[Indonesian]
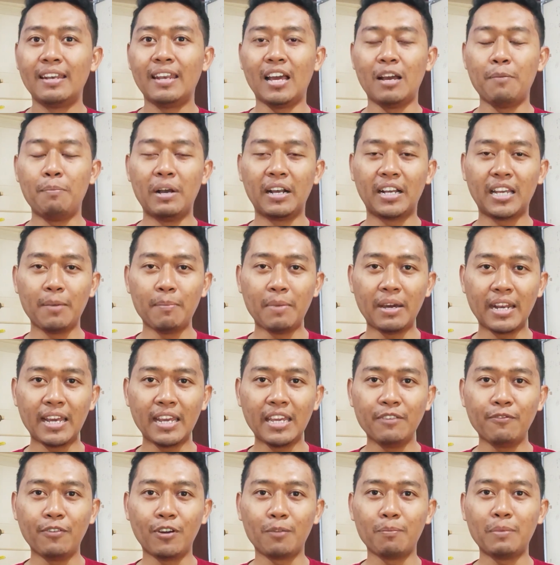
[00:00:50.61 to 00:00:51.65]
Nah,
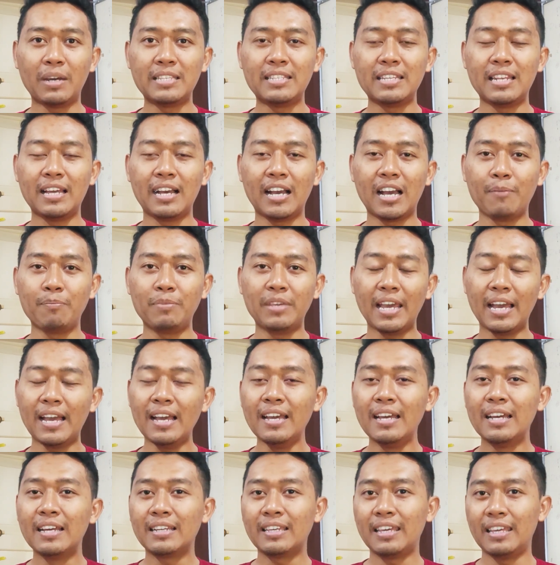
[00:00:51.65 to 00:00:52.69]
bagaimana informasi
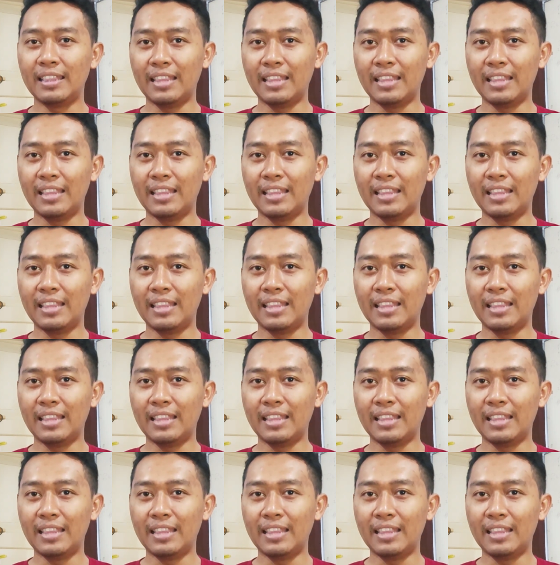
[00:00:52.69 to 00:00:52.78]
lengkapnya?